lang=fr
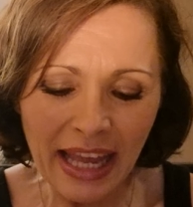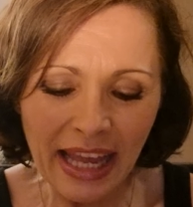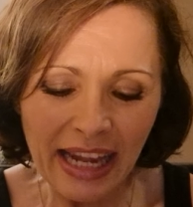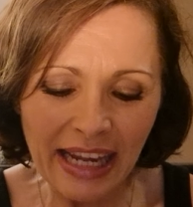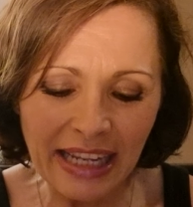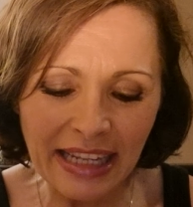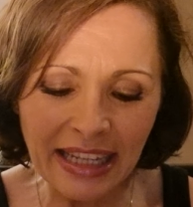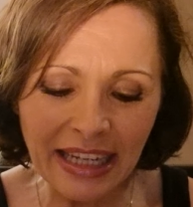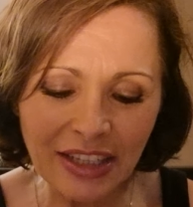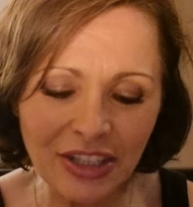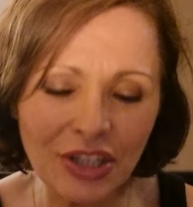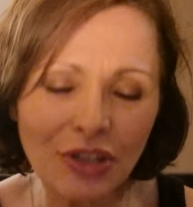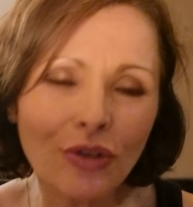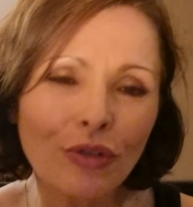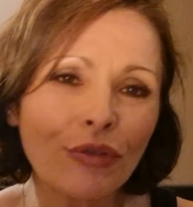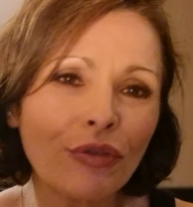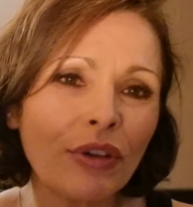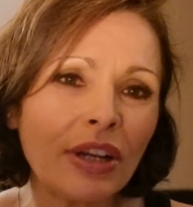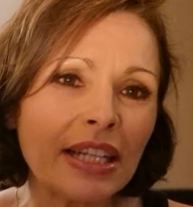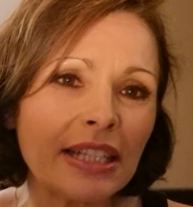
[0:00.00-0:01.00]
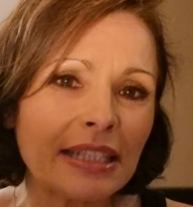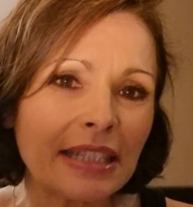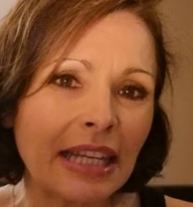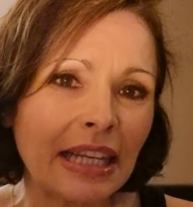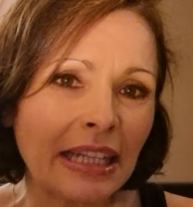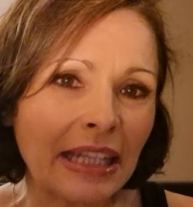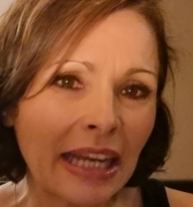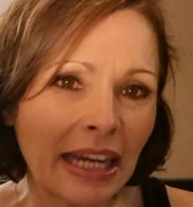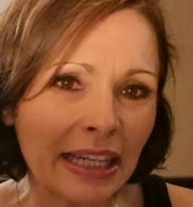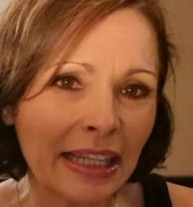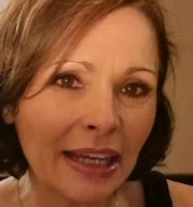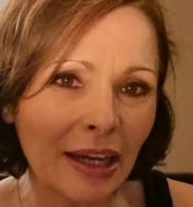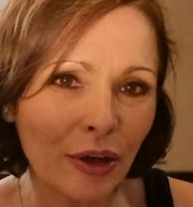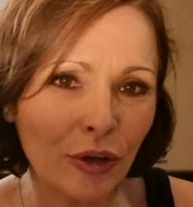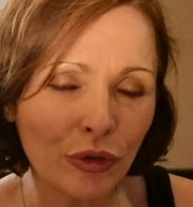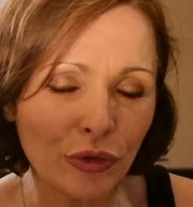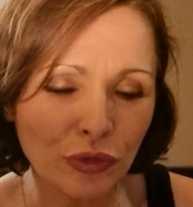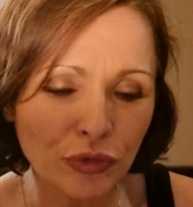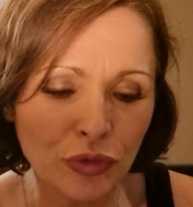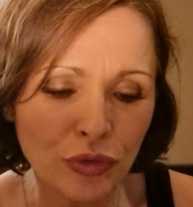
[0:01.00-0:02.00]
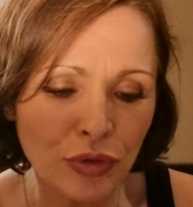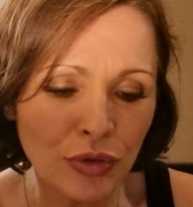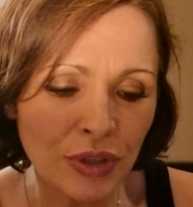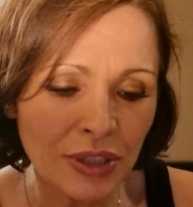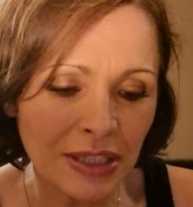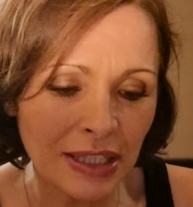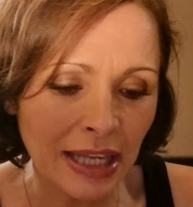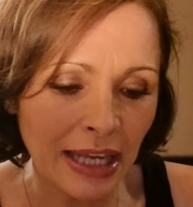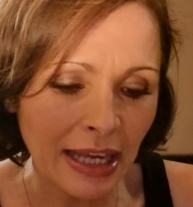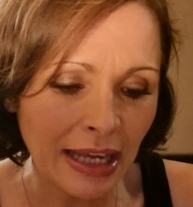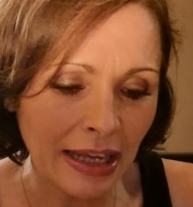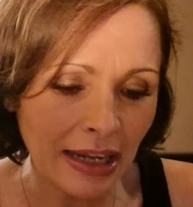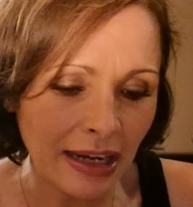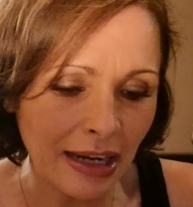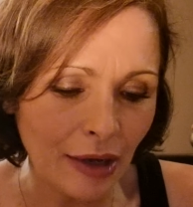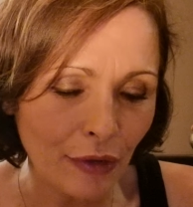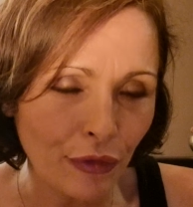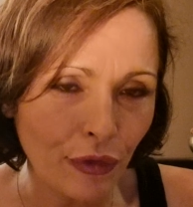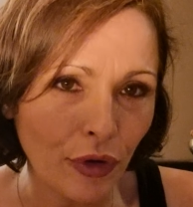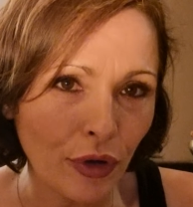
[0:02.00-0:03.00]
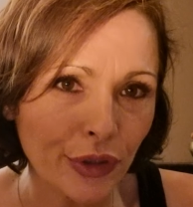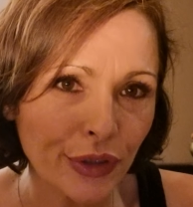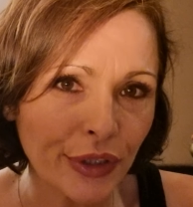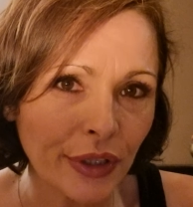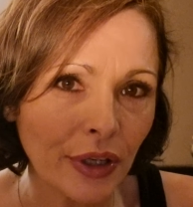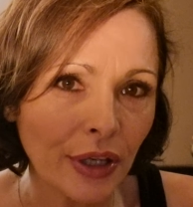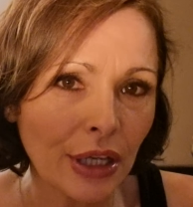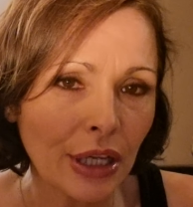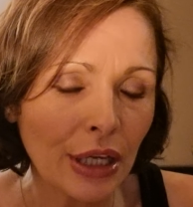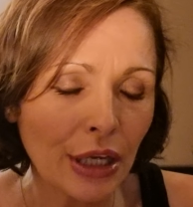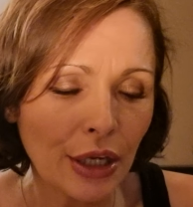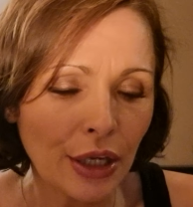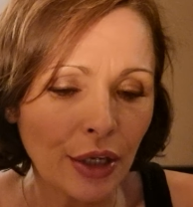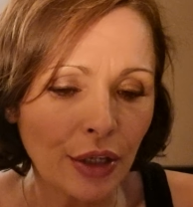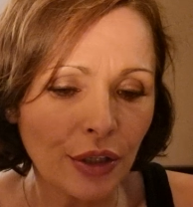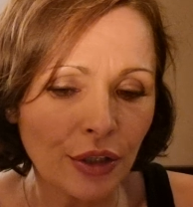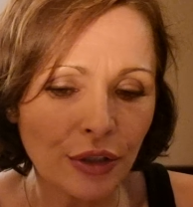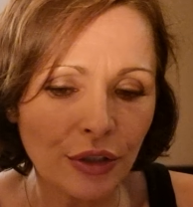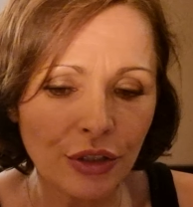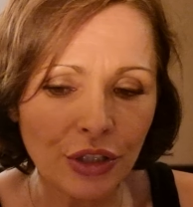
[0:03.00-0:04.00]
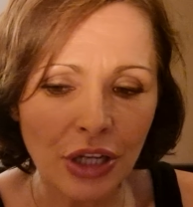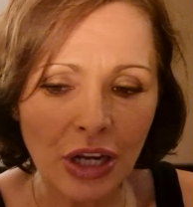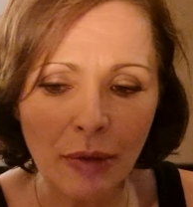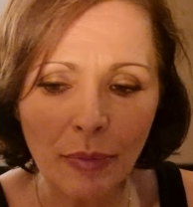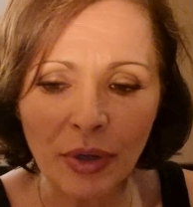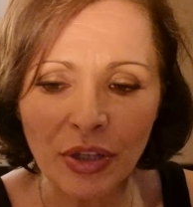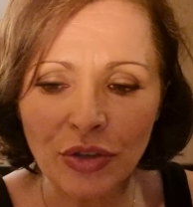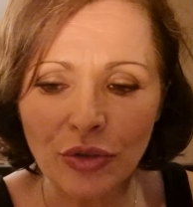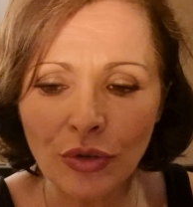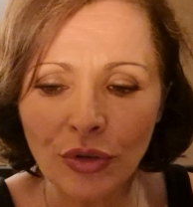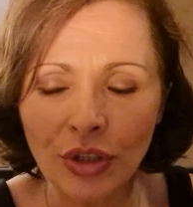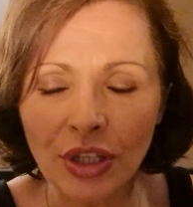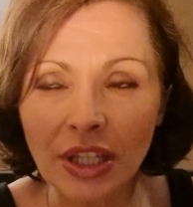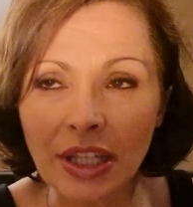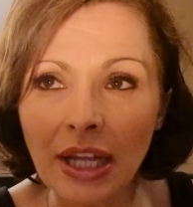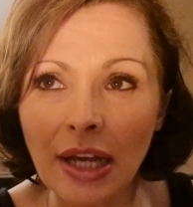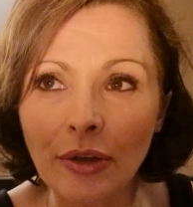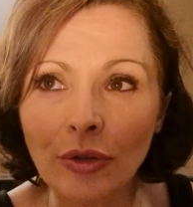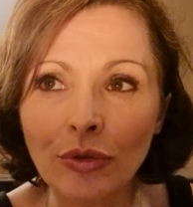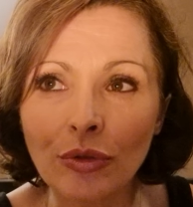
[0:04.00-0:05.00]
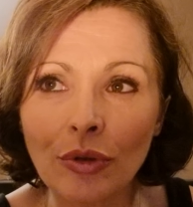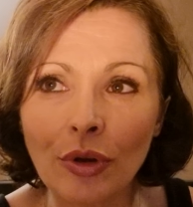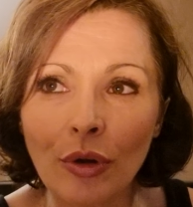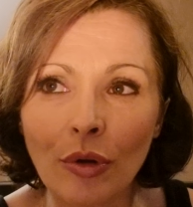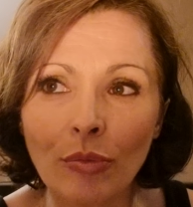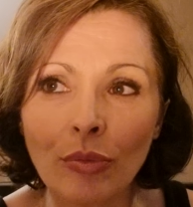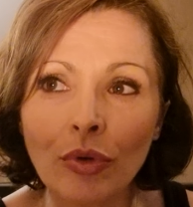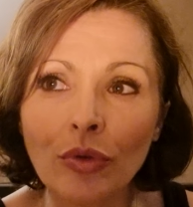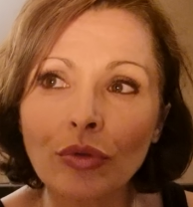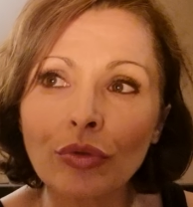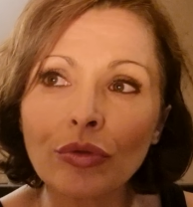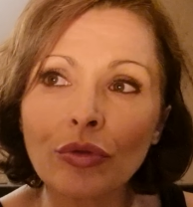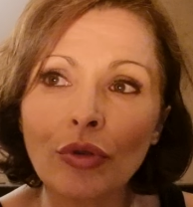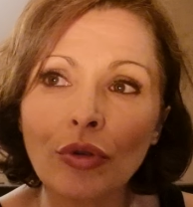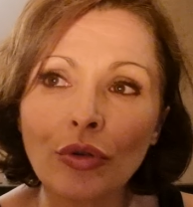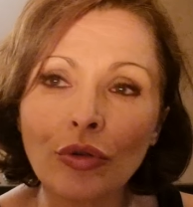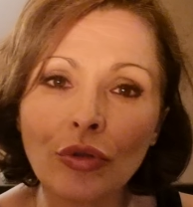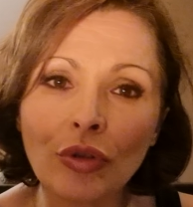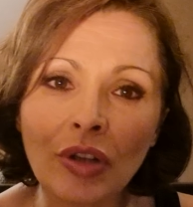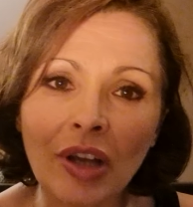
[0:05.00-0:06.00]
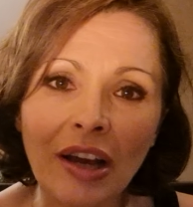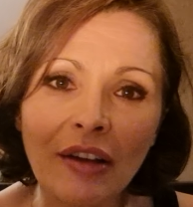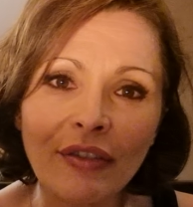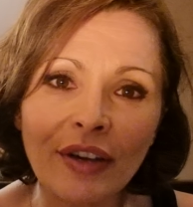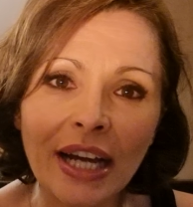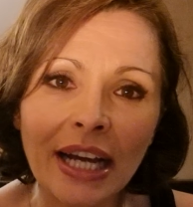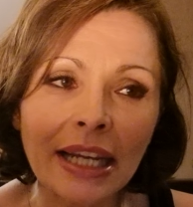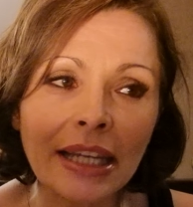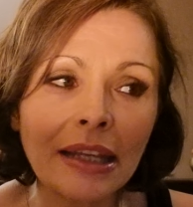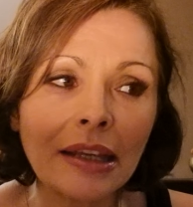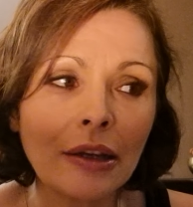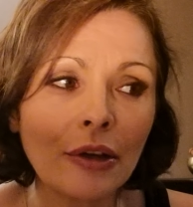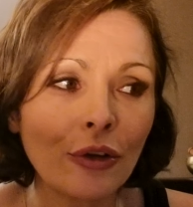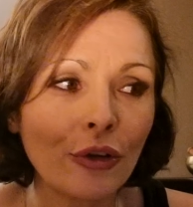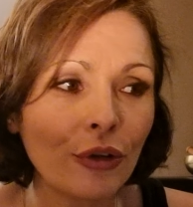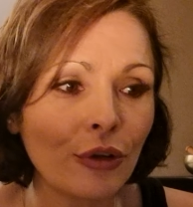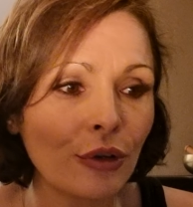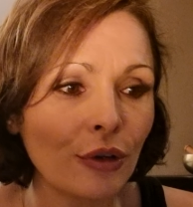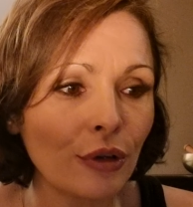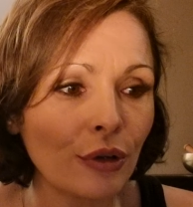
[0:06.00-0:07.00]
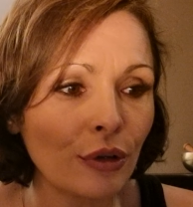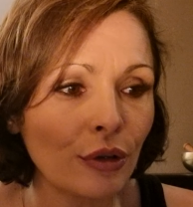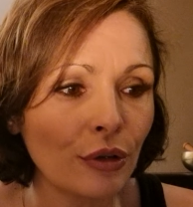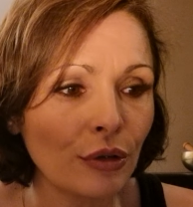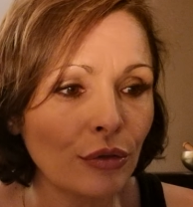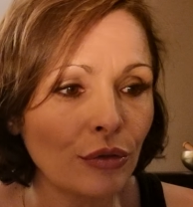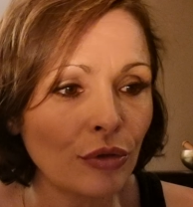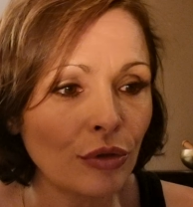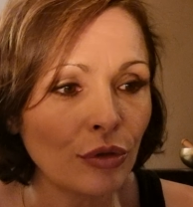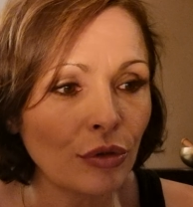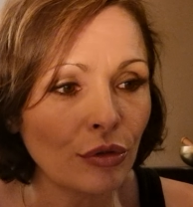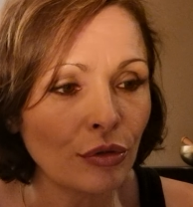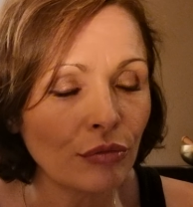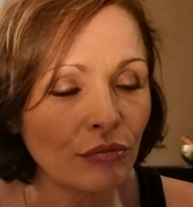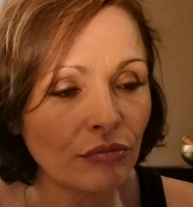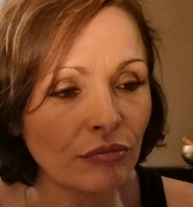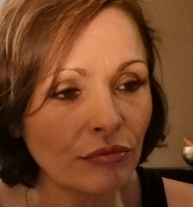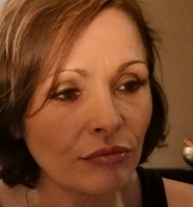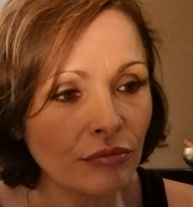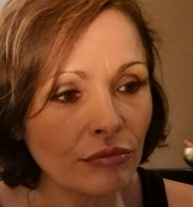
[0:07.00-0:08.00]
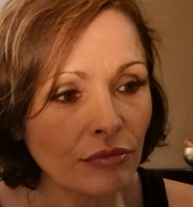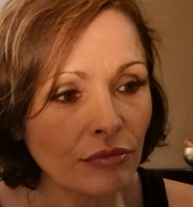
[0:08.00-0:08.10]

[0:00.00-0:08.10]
L'énergie que vous laissez derrière vous, c'est la force. Euh, j'ai l'impression qu'il y a eu euh, beaucoup de, de travail, de...